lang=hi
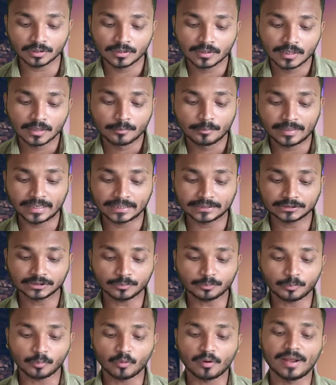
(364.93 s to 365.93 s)
हो मेरा
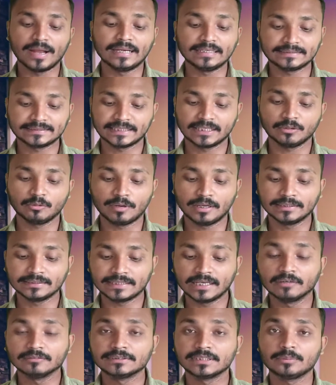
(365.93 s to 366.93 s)
जो पॉइंट्स है वन
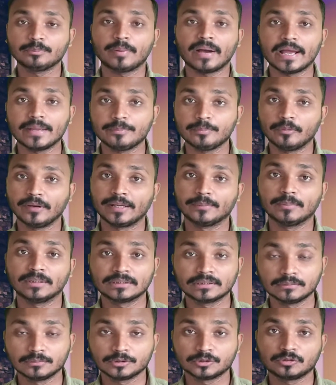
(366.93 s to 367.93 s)
थाउजेंड फाइव पॉइंट
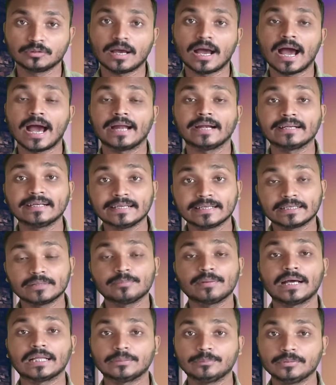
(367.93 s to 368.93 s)
मतलब दोस्तों हारने के
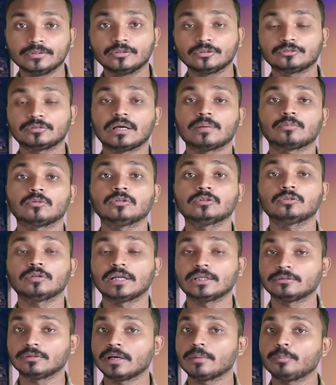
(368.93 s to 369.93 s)
बाद भी दोस्तों आपको
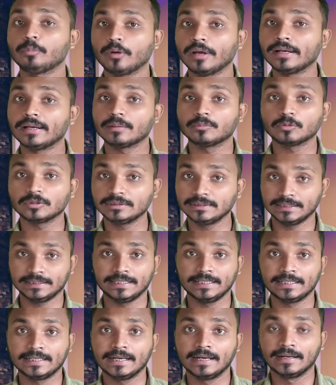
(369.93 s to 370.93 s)
थोड़ा थोड़ा पॉइंट आपको दिया
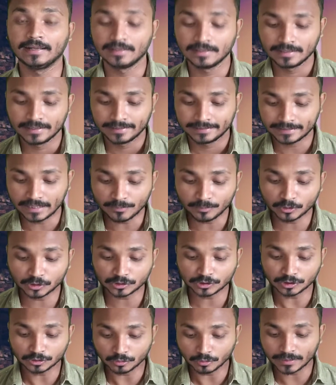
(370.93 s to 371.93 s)
जाएगा यहाँ पे
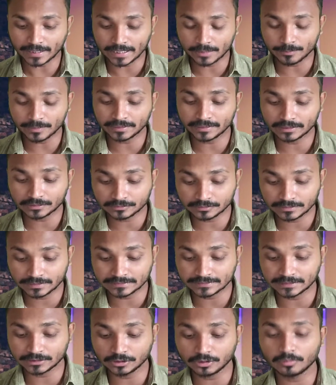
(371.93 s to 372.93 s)
दोस्तों टोकन में दोस्तों
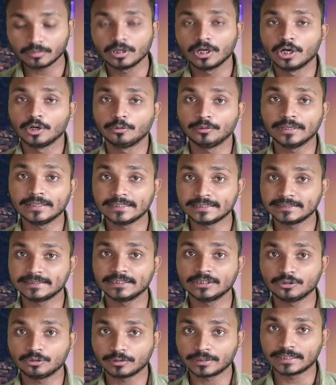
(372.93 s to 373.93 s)
देख सकते हो ट्वेंटी
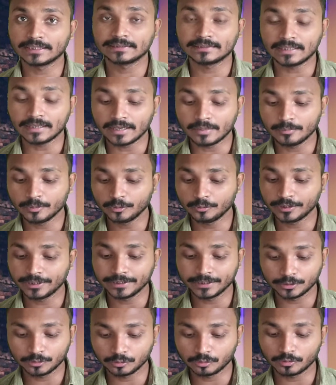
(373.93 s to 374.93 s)
थ्री टोकन था अभी
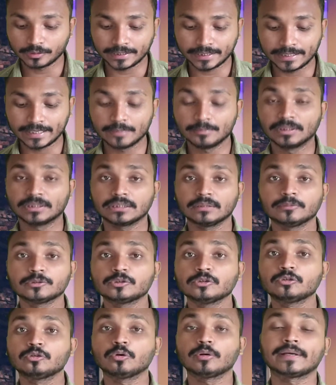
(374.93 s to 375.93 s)
ट्वेंटी टू टोकन है मतलब
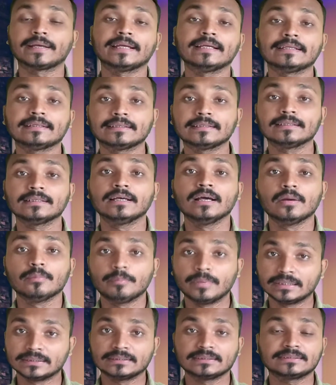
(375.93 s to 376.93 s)
दोस्तों टोकन की
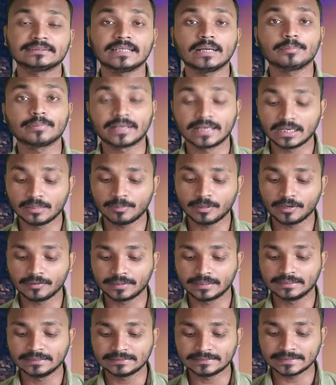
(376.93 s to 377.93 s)
मदद से आप खेल
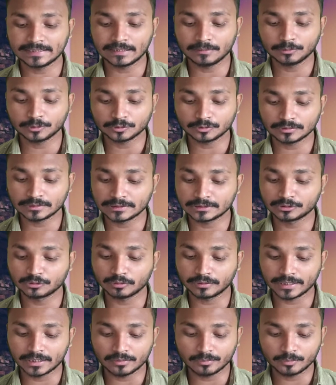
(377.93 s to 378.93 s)
पाओगे इससे अलावा दोस्तों इस
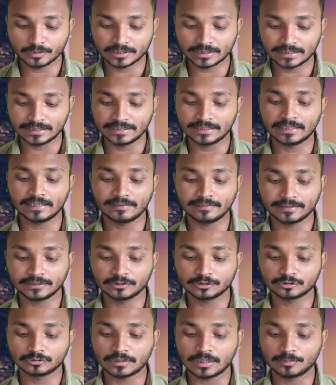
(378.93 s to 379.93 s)
टोकन ऊपर क्लिक करके
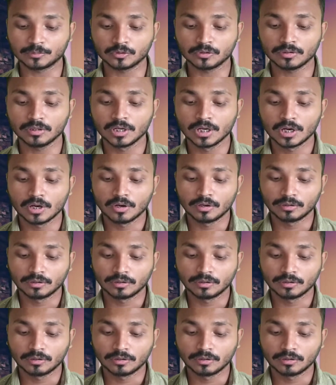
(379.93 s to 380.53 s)
दोस्तों आपको